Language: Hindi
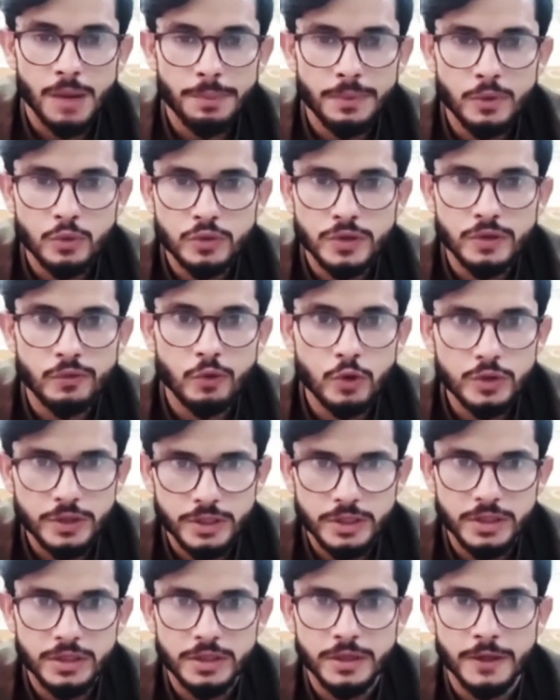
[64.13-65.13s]
आपने उससे वो
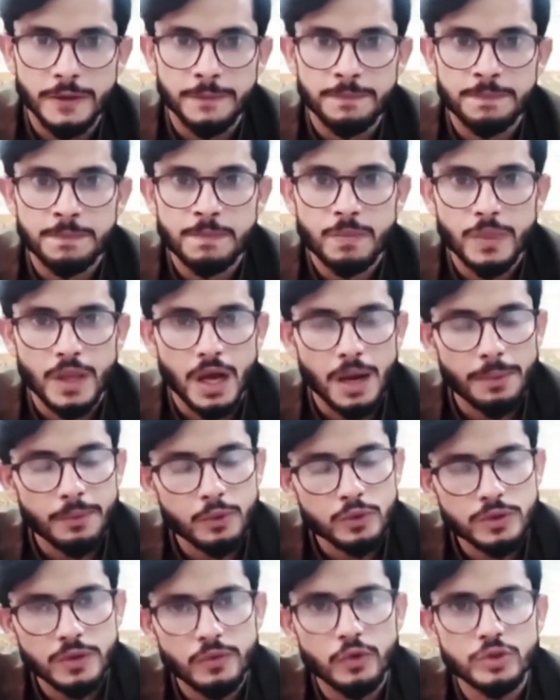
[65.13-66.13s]
दी आपने
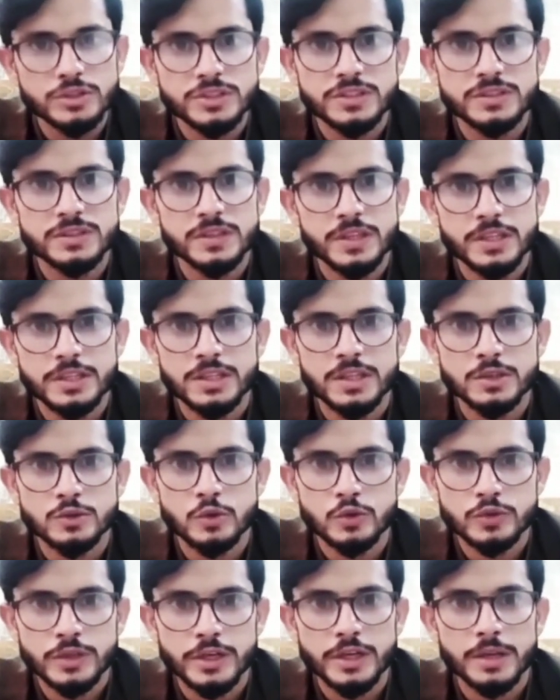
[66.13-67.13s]
उसे वो चीज़ दे दी है
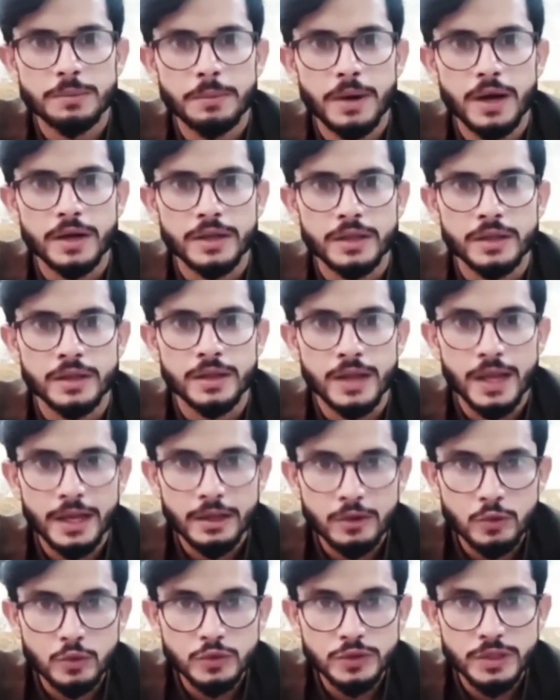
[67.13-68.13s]
जो उसने डिमांड की
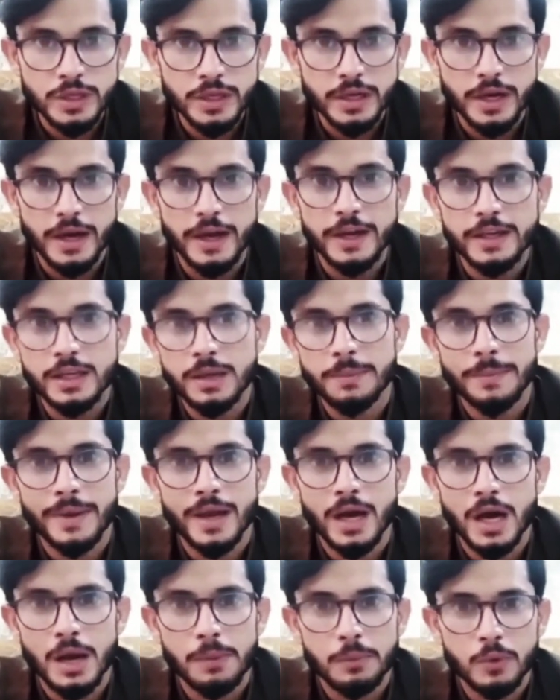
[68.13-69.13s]
लेकिन उसने कहा है कि मैं
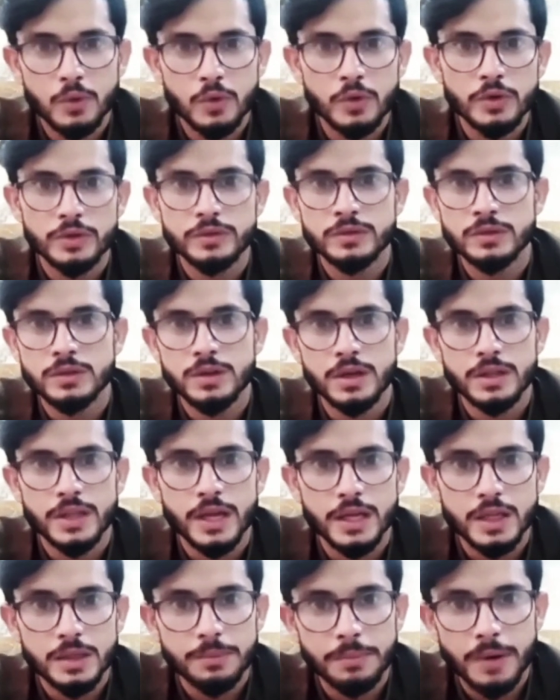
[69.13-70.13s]
आपको इसकी
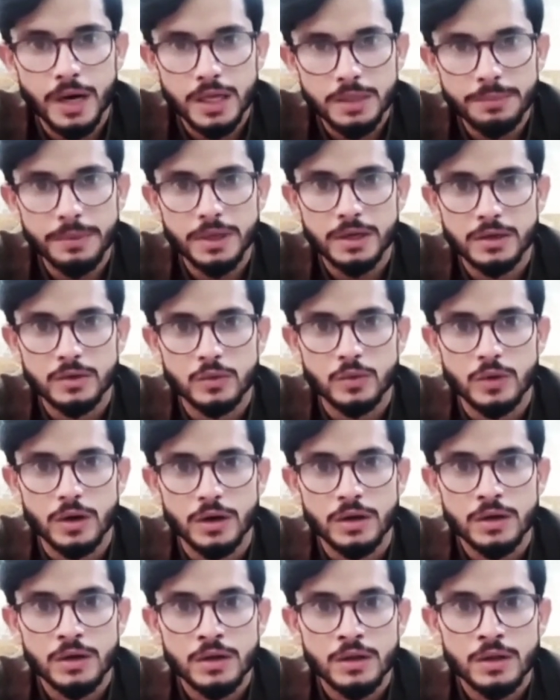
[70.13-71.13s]
अदायगी बाद में
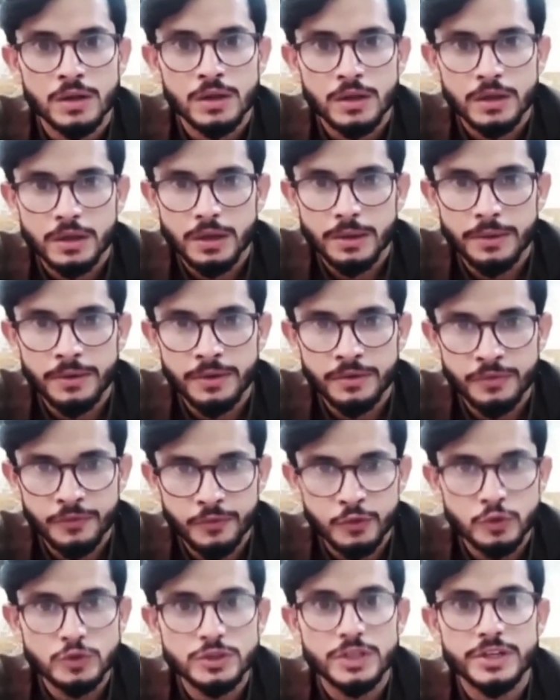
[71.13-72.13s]
करूँगा कि
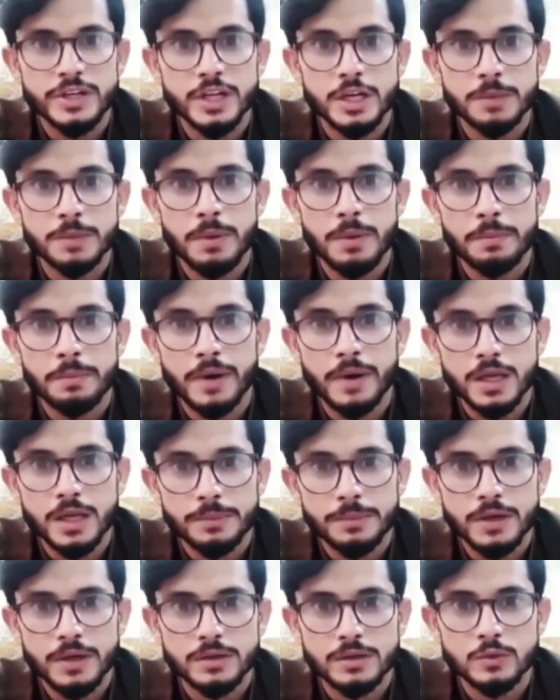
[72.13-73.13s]
फ्यूचर डेट में बाद
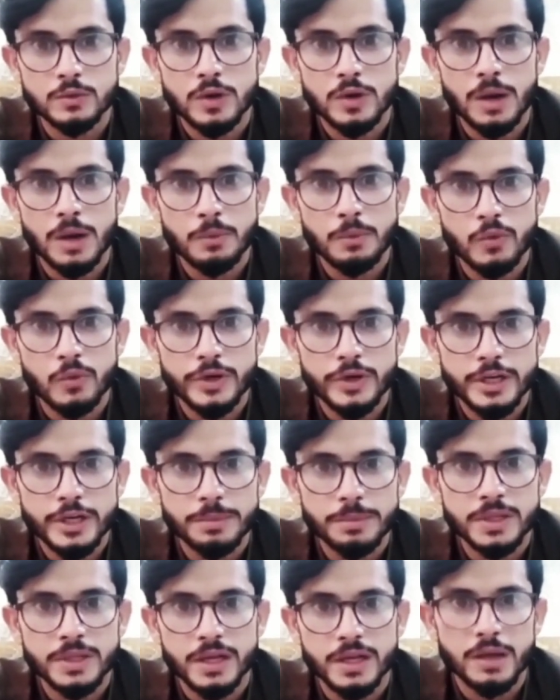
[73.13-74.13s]
में कर दूंगा आपको डेट
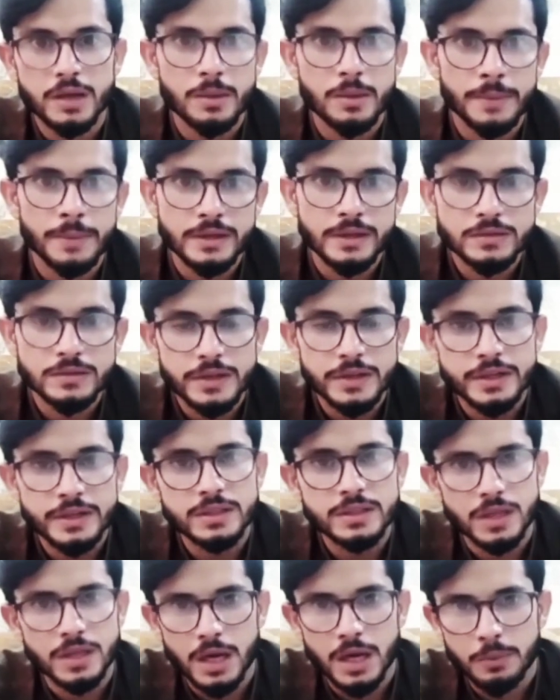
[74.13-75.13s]
बताएगा कि मैं इस डेट
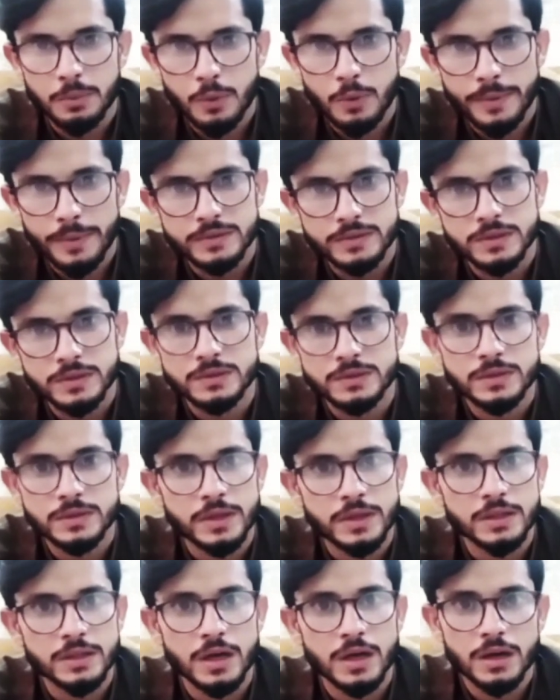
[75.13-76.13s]
तक आपको पैसे इसके
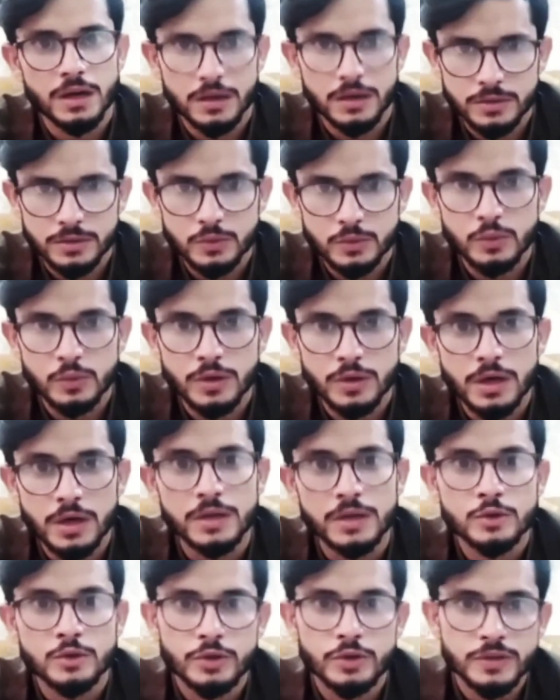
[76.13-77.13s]
अदा कर दूंगा
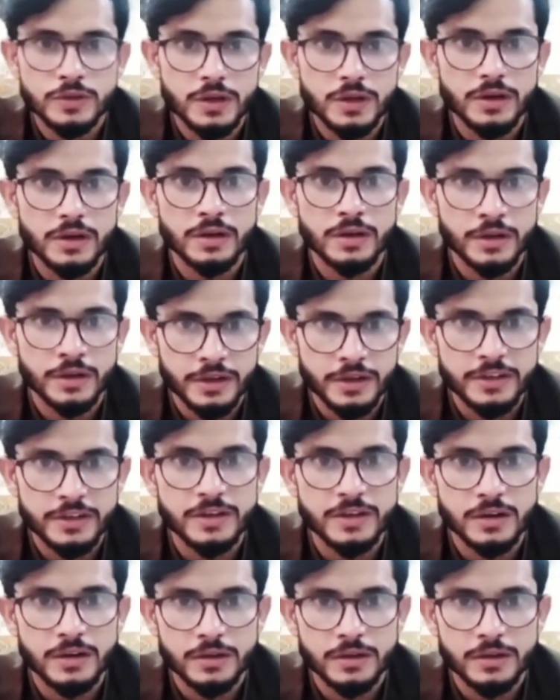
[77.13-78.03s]
तो इसे क्रेडिट